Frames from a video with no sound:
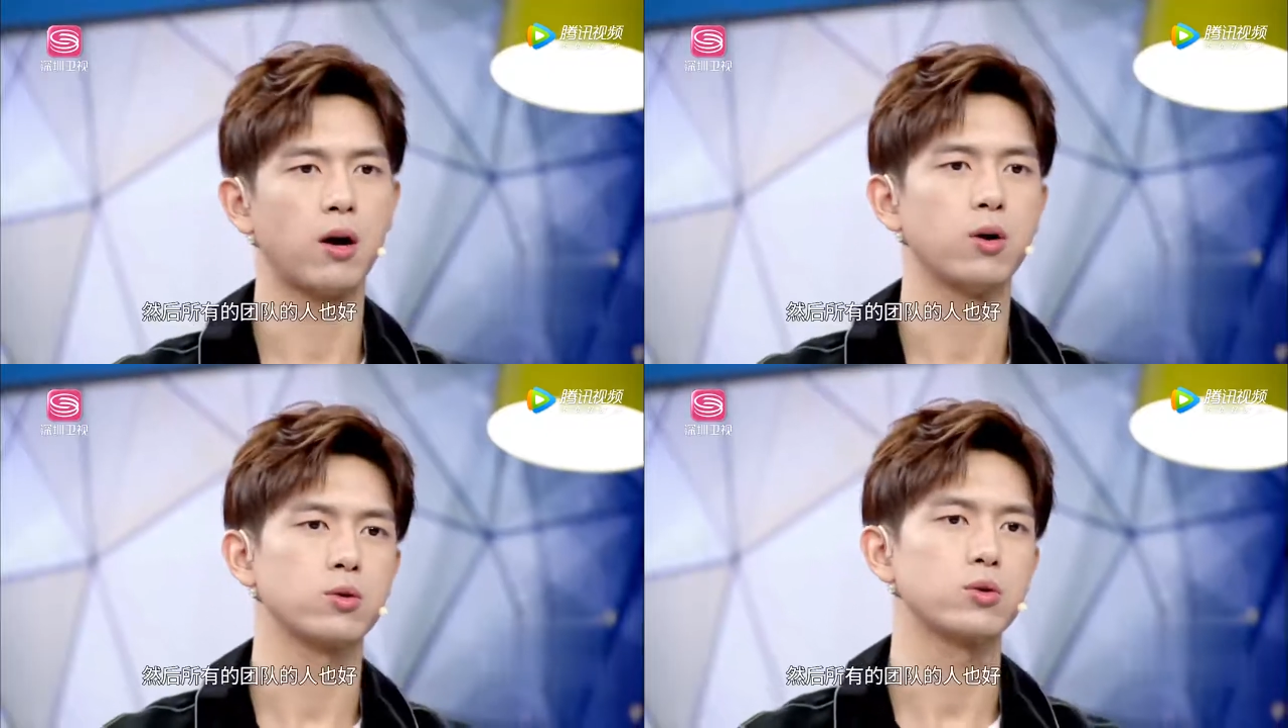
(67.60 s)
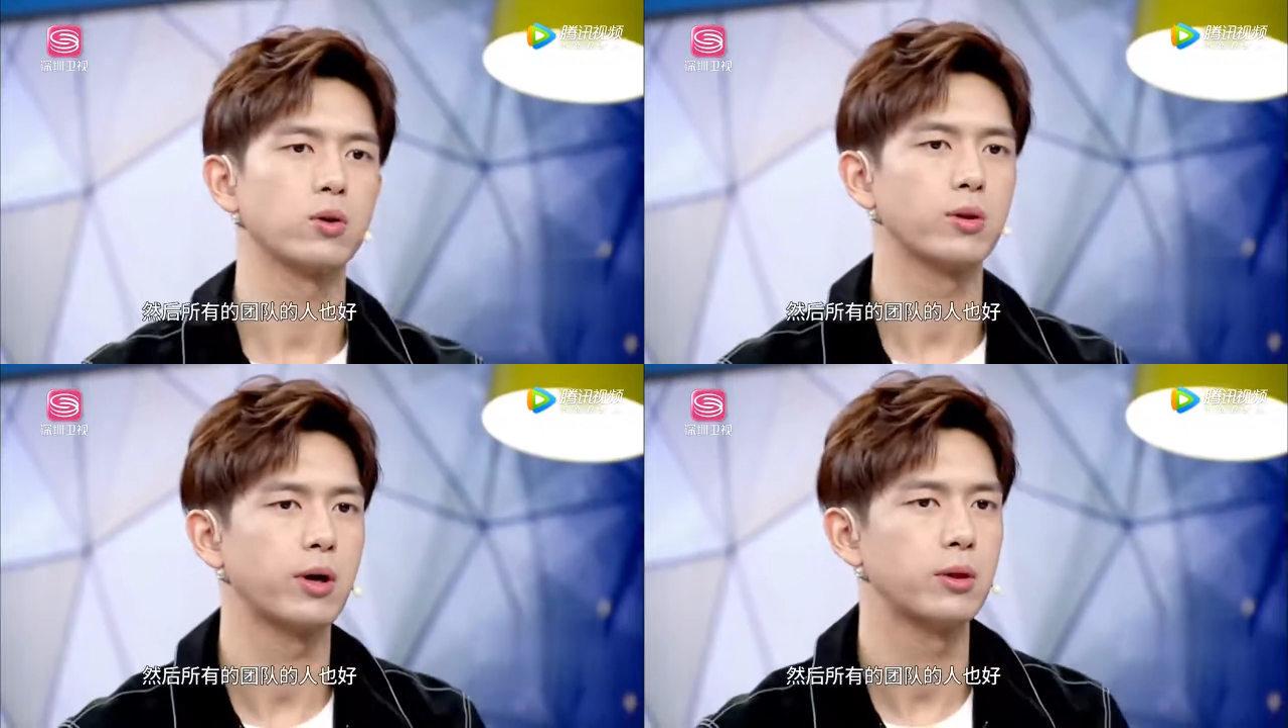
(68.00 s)
然后
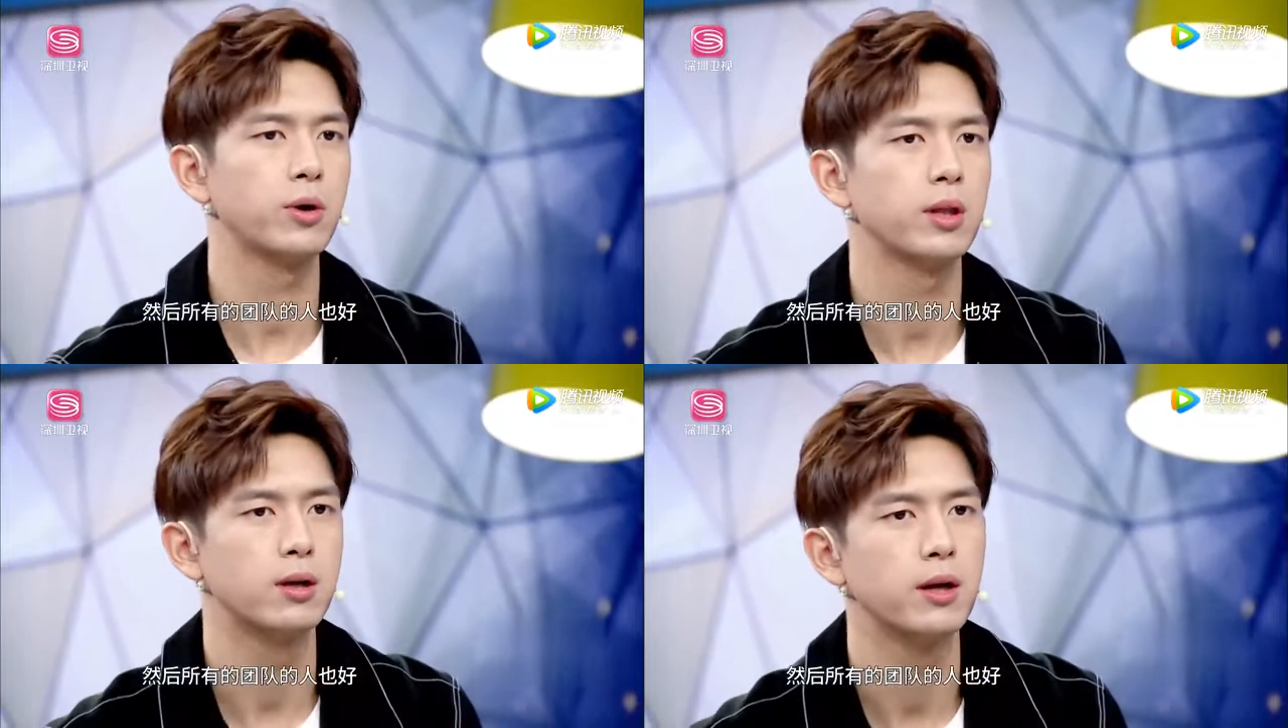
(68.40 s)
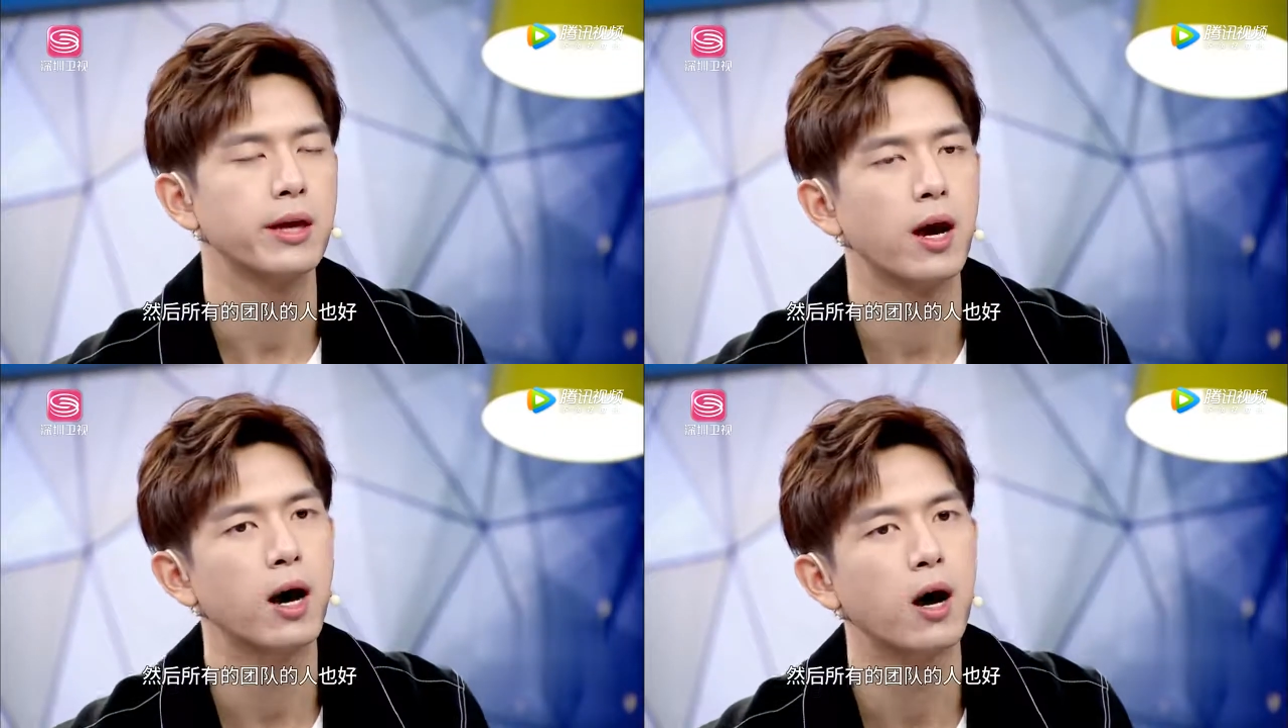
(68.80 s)
所有的团队的
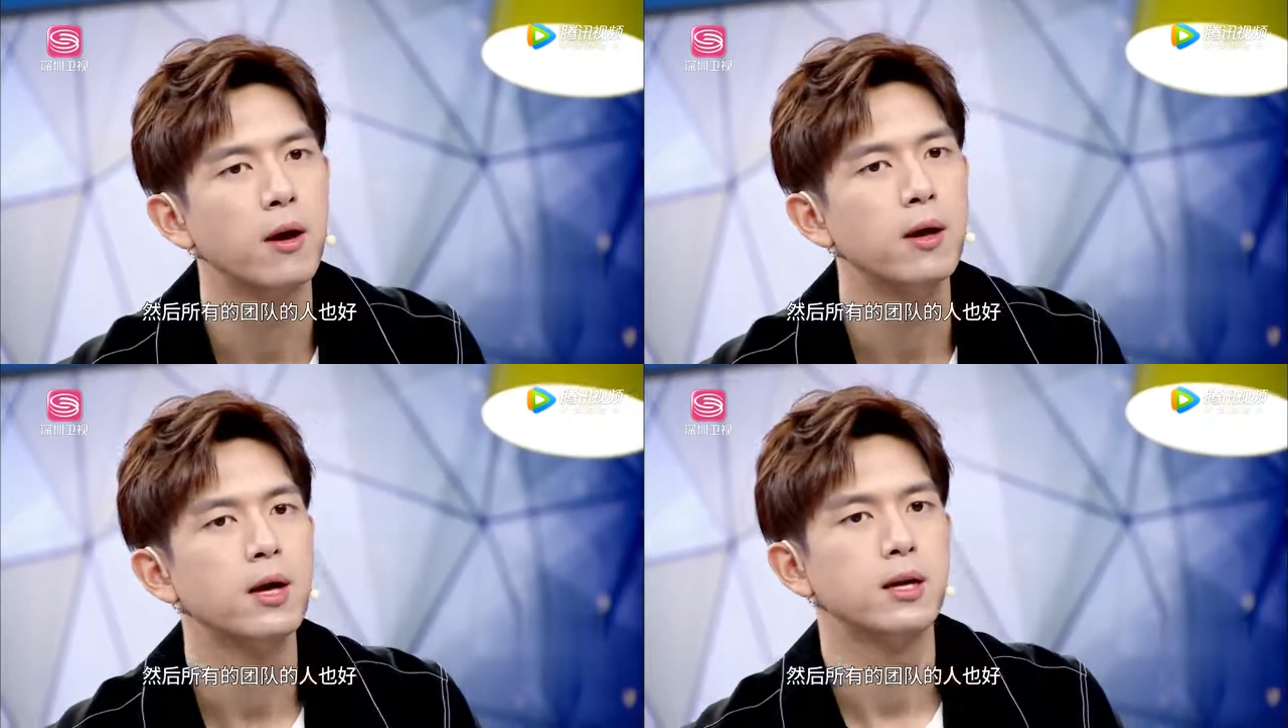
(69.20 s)
人也好，